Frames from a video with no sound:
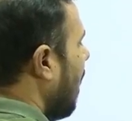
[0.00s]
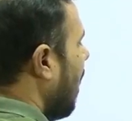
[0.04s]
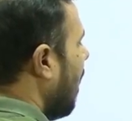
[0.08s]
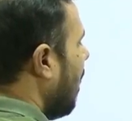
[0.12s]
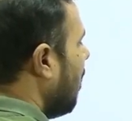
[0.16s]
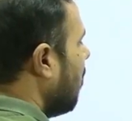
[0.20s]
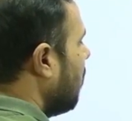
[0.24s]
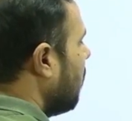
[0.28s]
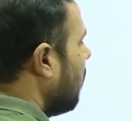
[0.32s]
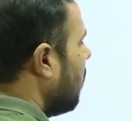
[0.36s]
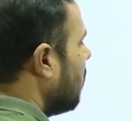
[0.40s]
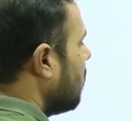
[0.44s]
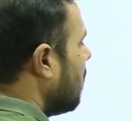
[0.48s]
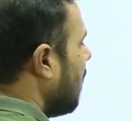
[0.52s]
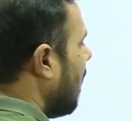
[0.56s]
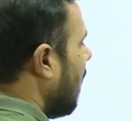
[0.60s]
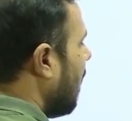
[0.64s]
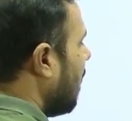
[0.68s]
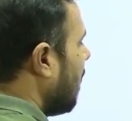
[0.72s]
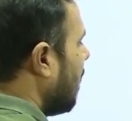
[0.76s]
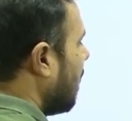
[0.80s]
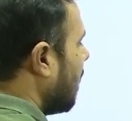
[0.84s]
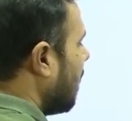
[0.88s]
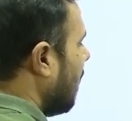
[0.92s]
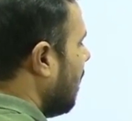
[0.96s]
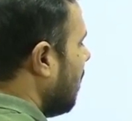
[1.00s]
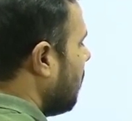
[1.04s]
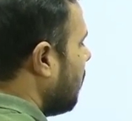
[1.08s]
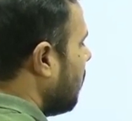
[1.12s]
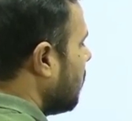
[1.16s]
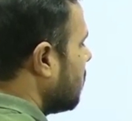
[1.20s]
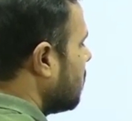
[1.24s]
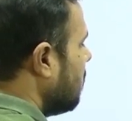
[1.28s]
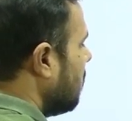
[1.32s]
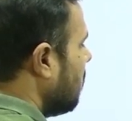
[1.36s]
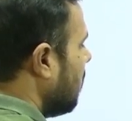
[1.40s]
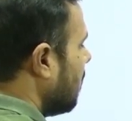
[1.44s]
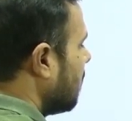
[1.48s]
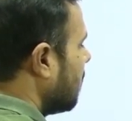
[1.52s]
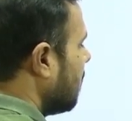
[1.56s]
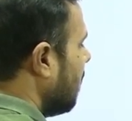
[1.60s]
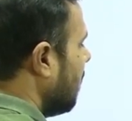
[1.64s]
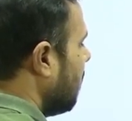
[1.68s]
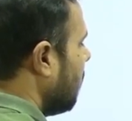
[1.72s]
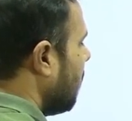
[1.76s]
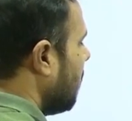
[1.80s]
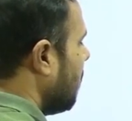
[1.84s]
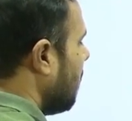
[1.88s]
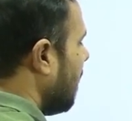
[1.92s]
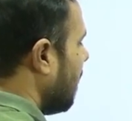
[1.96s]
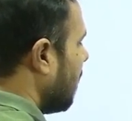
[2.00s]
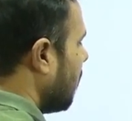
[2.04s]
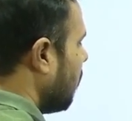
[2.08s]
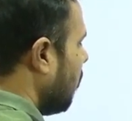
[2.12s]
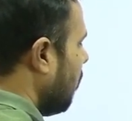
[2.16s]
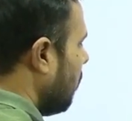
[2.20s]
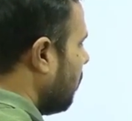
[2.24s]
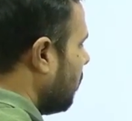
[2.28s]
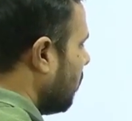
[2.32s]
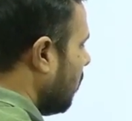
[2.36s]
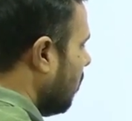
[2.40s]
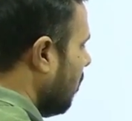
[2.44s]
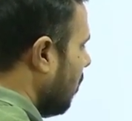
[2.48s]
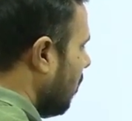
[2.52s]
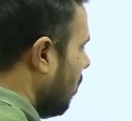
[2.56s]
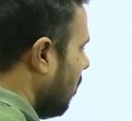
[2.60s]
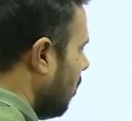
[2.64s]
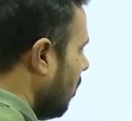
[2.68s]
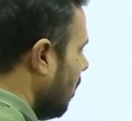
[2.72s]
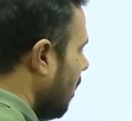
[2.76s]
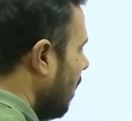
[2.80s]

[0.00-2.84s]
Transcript: ఆరు పో ఆరు రకాల పోస్టులు మొత్తం ఇప్పుడు మన గ్రూప్ టూలో